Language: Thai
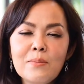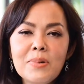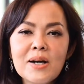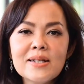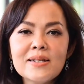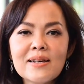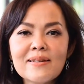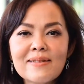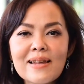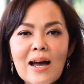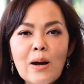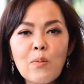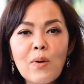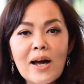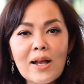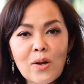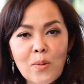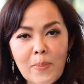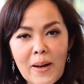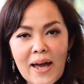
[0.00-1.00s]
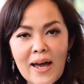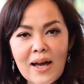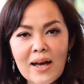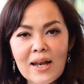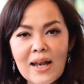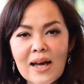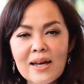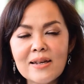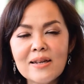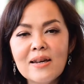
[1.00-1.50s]
พื่อจะทราบว่าเราแพ้
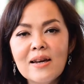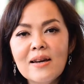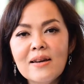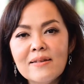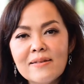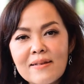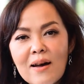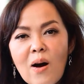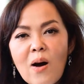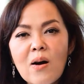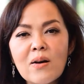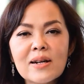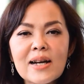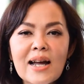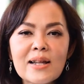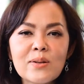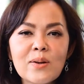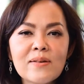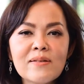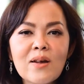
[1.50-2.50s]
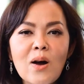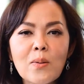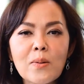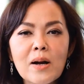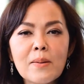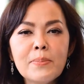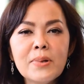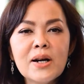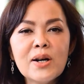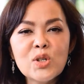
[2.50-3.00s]
อะไร 2. การทดสอบ
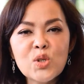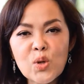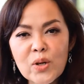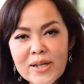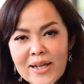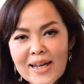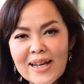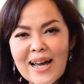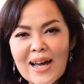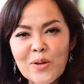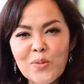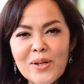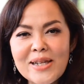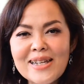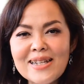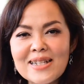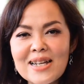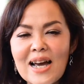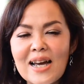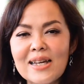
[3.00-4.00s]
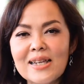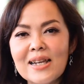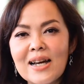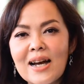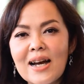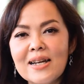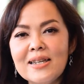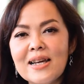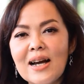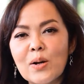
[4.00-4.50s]
ก็เพื่อช่วยในการวินิจฉัย
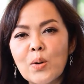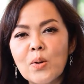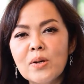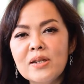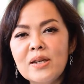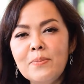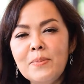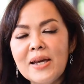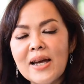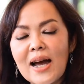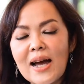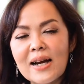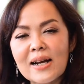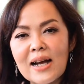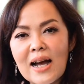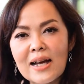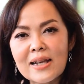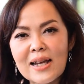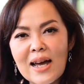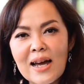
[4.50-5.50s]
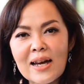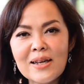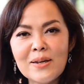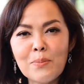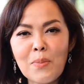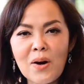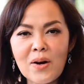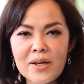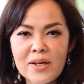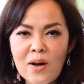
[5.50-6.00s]
นะคะ อย่างคนที่มีอาการไอ
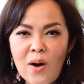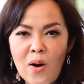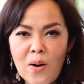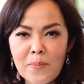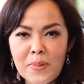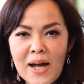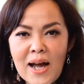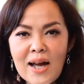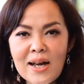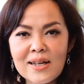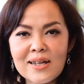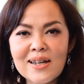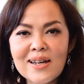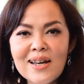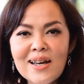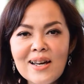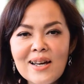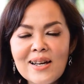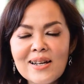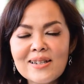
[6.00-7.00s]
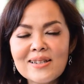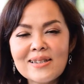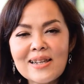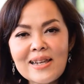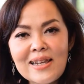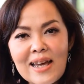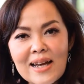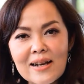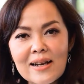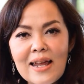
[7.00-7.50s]
บ่อย หอบง่าย ใน
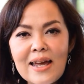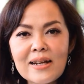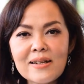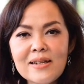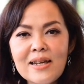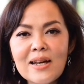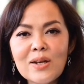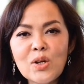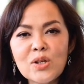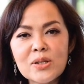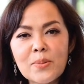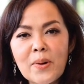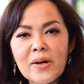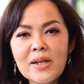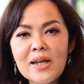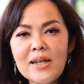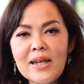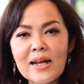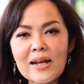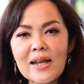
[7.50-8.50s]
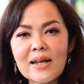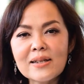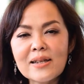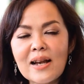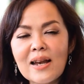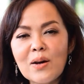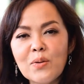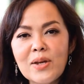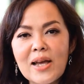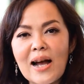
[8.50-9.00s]
เด็กเล็กเนี่ย โดยเฉพาะในเด็กเล็ก
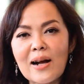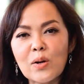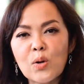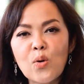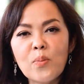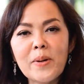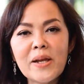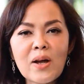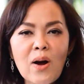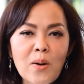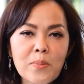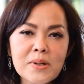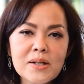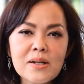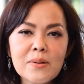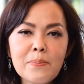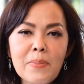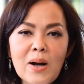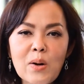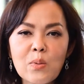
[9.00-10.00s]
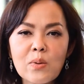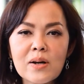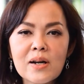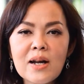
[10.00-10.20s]
ถ้าเราอยากรู้เป็นหอบหืดหรือเปล่า